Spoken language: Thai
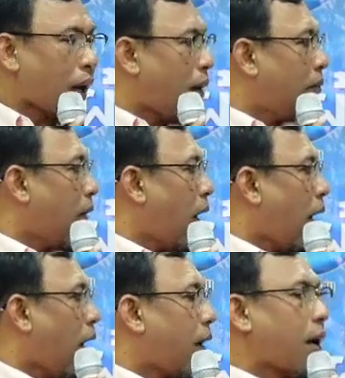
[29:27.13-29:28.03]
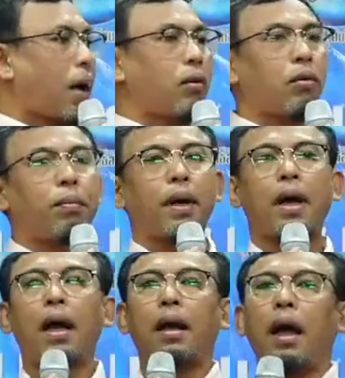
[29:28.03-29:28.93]
คำว่าให้การอุป
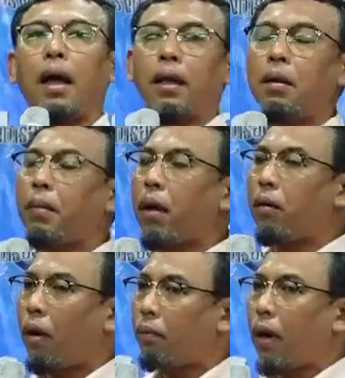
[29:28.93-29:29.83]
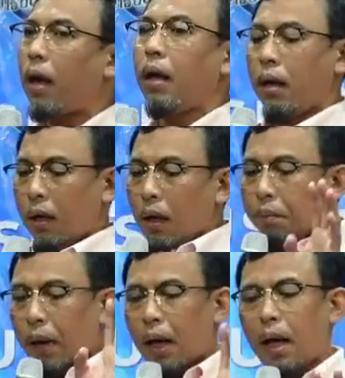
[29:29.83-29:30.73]
การะนั่นหมายความว่า
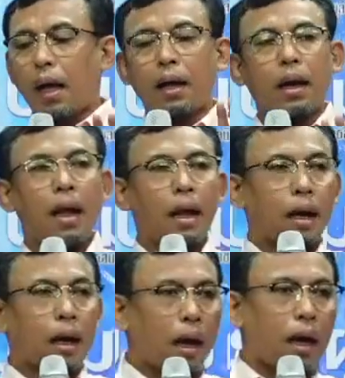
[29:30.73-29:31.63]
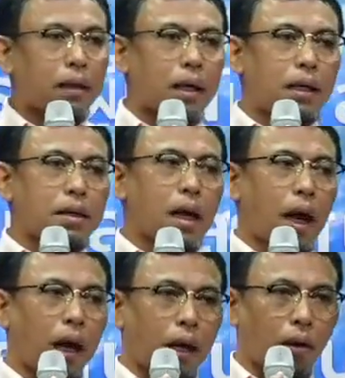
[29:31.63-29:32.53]
ภาระค่าใช้จ่า
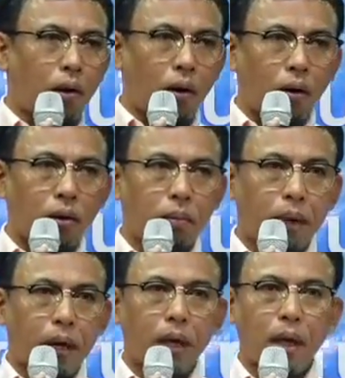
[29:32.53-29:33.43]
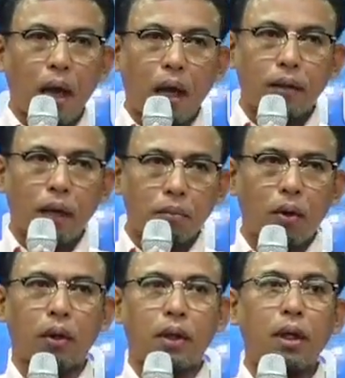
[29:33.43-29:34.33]
ยของภรรยาทั้งหม
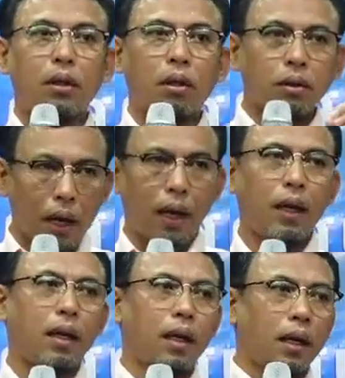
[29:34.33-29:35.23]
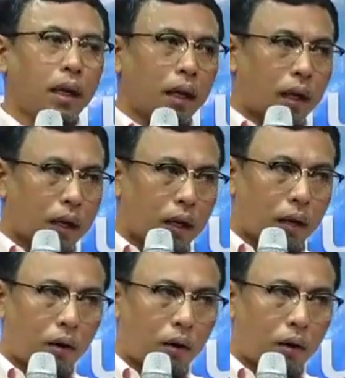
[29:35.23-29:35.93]
ดที่ต้องใช้เรื่องข